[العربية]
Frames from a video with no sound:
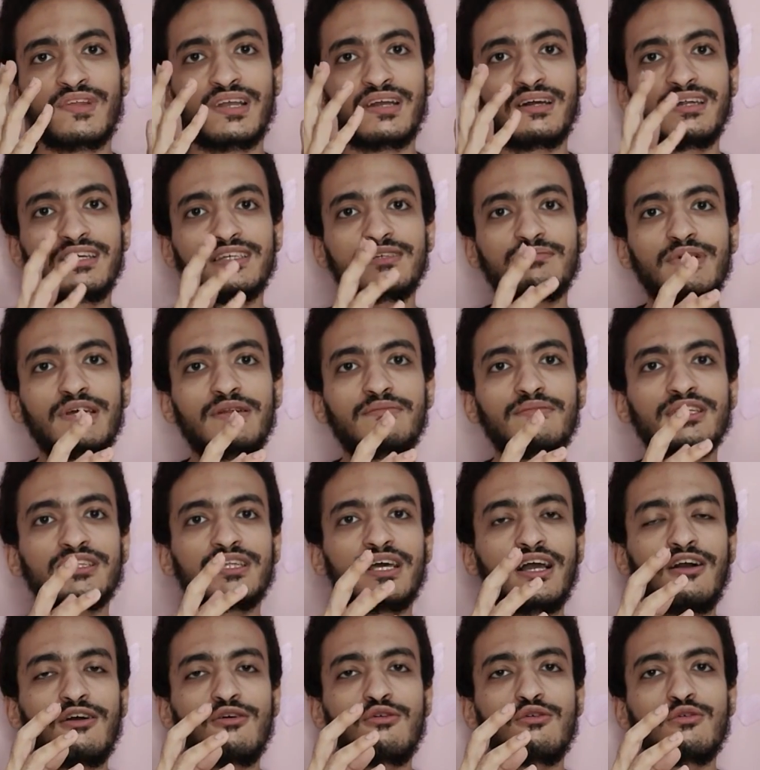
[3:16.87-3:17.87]
الاس بن
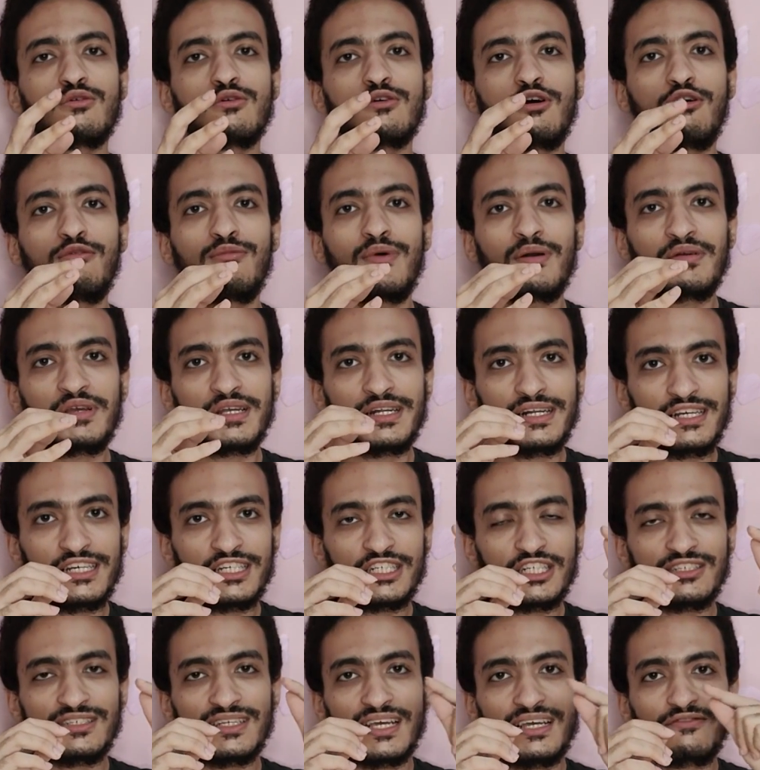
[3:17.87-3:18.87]
بتاعه هو ما
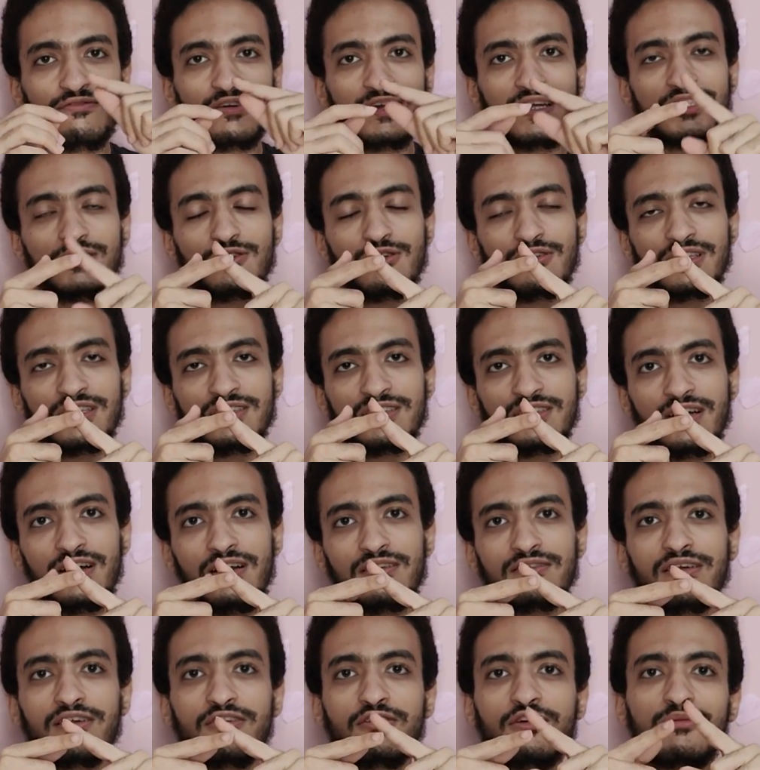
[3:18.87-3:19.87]
بيجيش زي في الاس 23
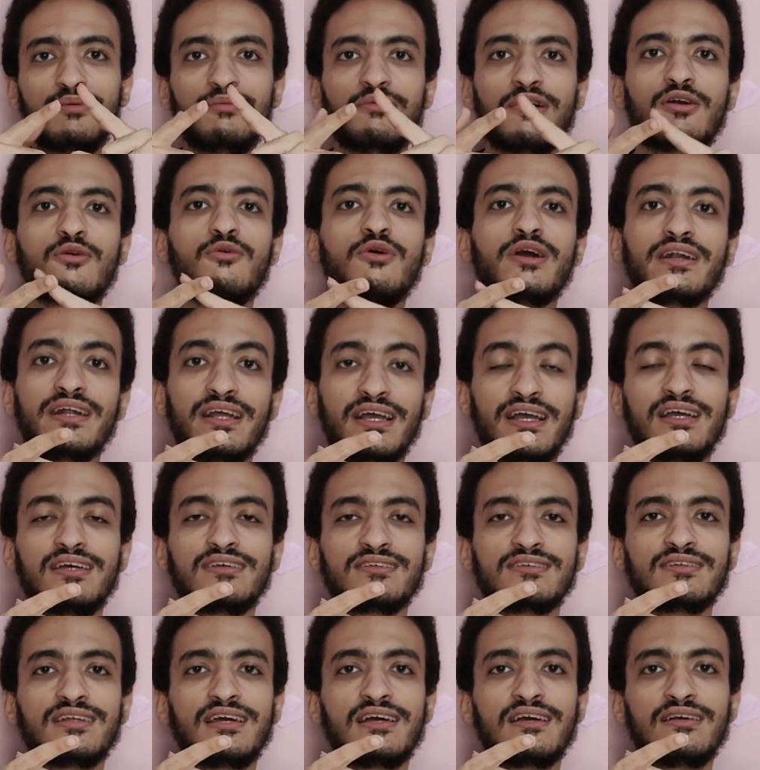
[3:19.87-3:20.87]
الترا ان هو بيبقى جوه
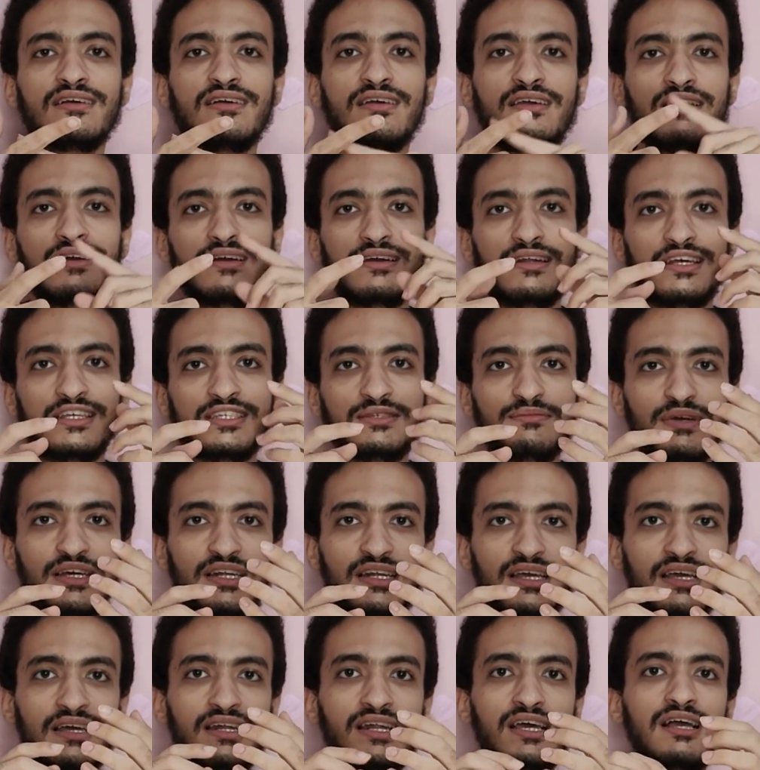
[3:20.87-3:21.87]
الجهاز لا الاس بن
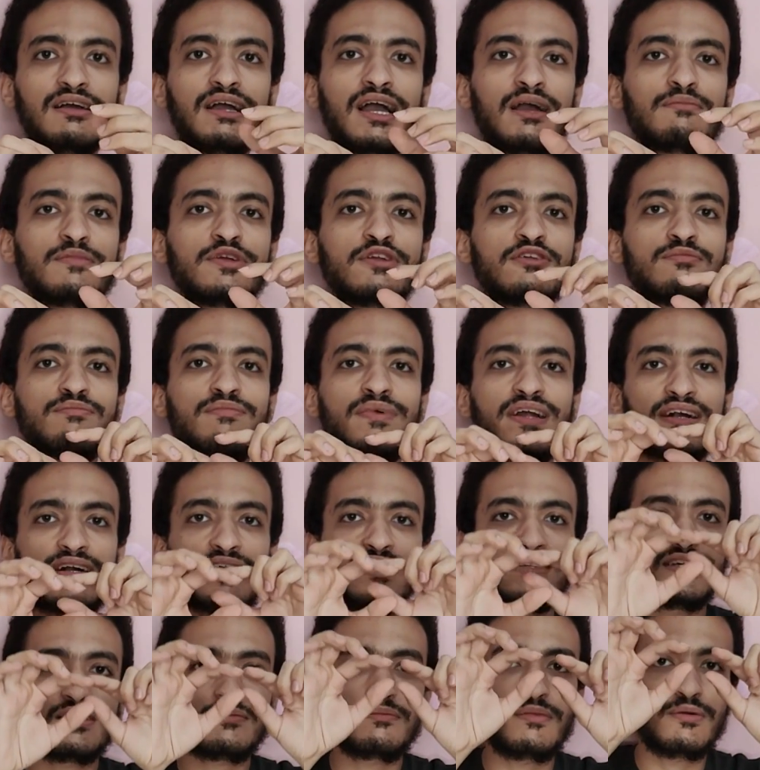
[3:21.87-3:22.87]
هنا عاملينه
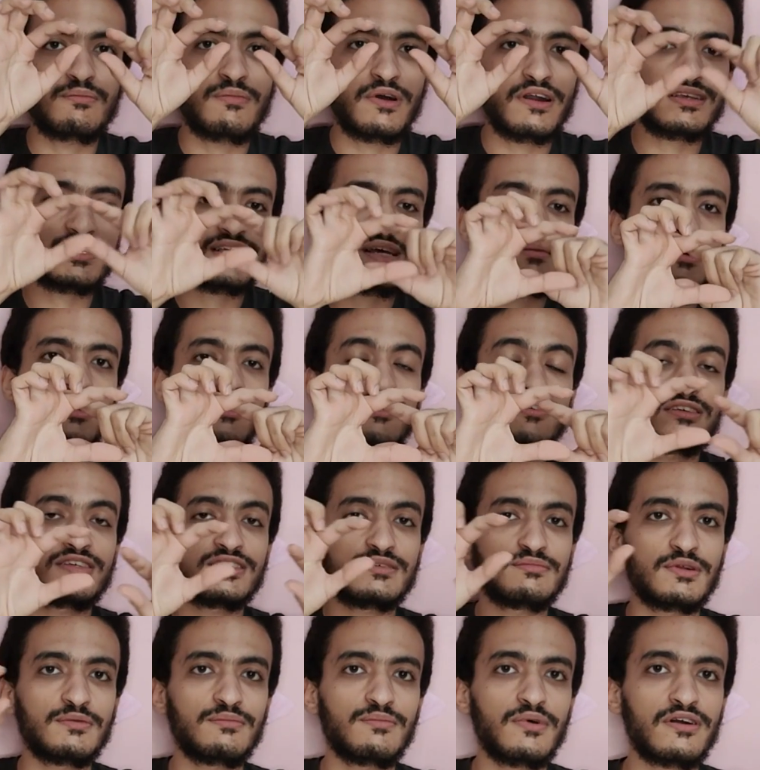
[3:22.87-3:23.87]
بماجنتيك من بره زي
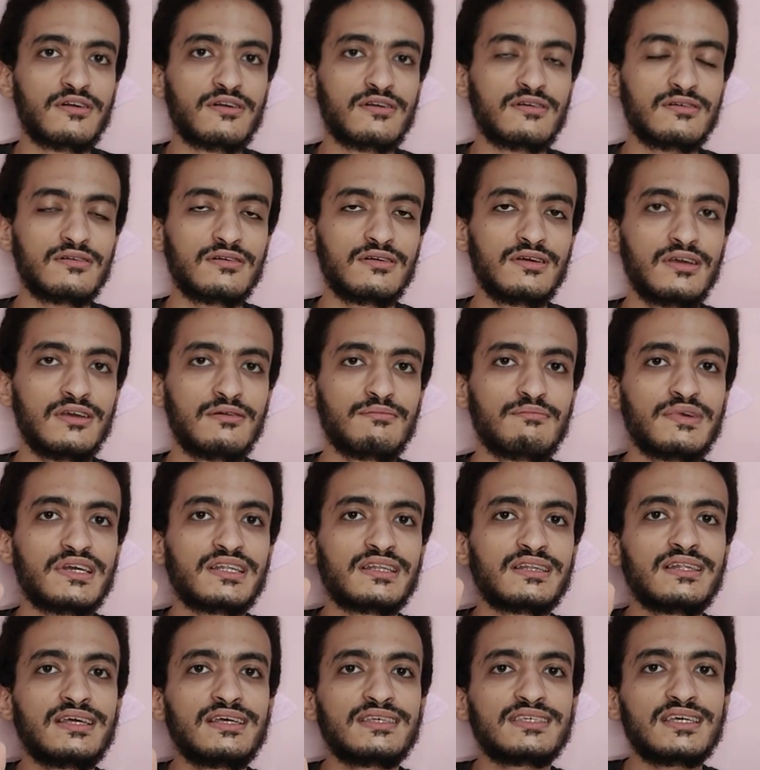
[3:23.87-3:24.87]
مغناطيس من بره
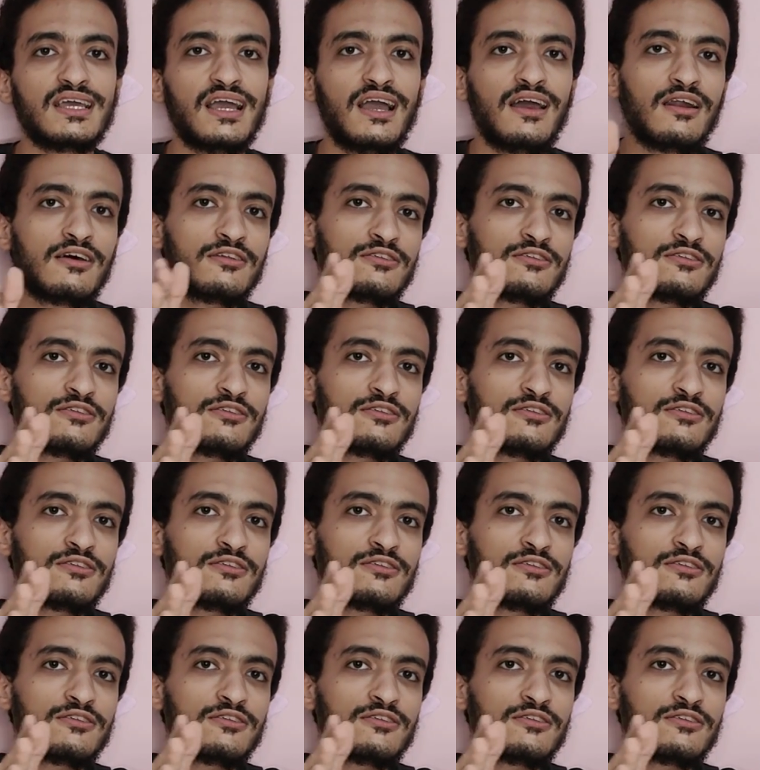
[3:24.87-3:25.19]
بيتلزق على